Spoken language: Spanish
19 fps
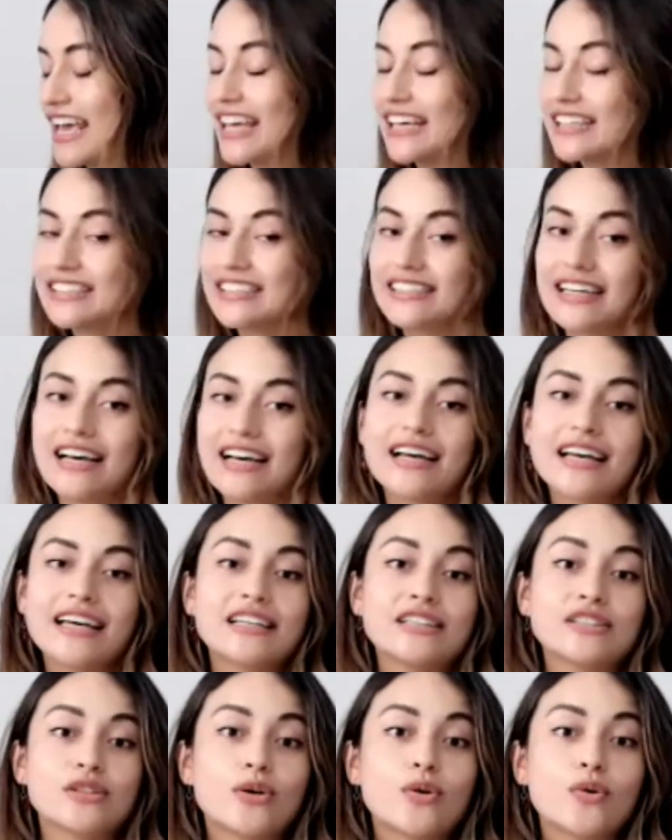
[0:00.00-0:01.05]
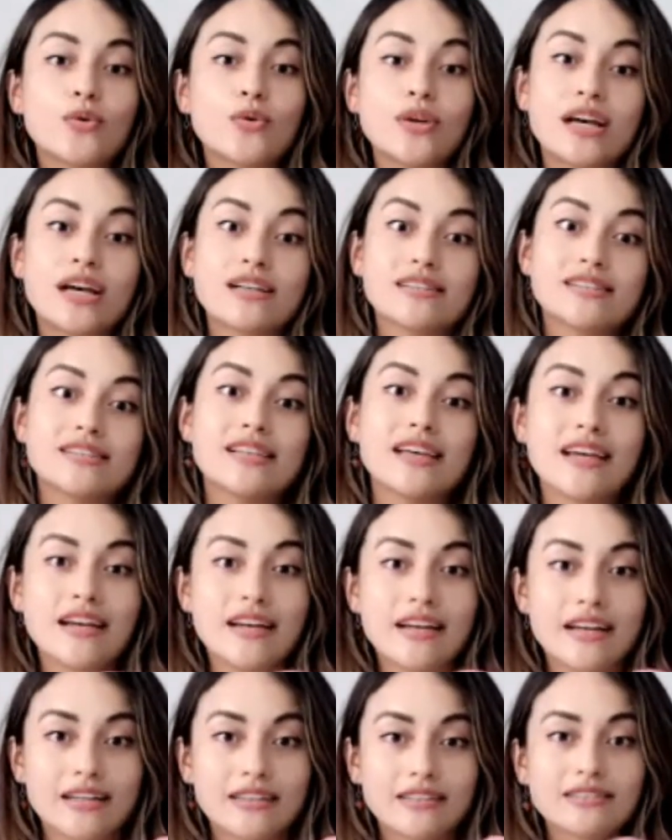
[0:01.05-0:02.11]
esta es una
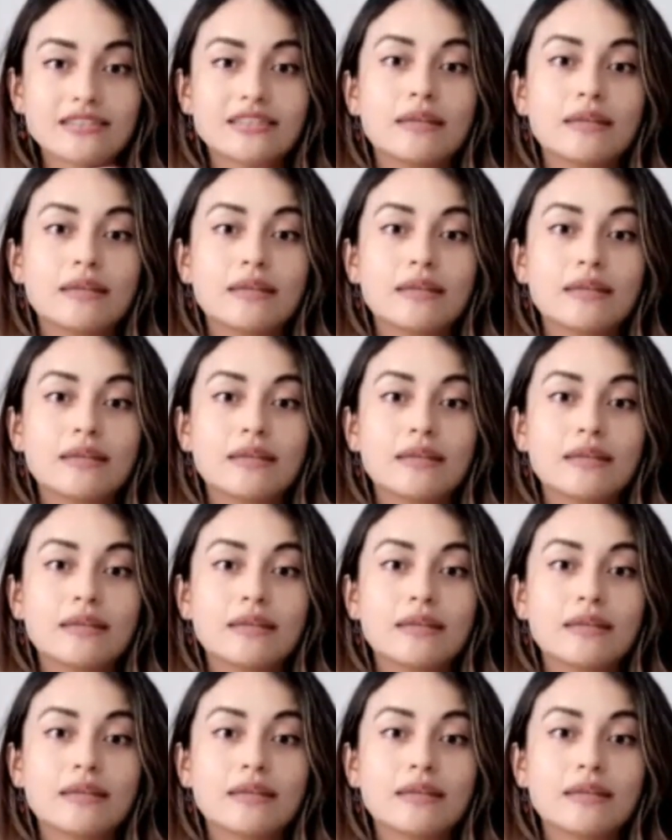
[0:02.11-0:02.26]
cera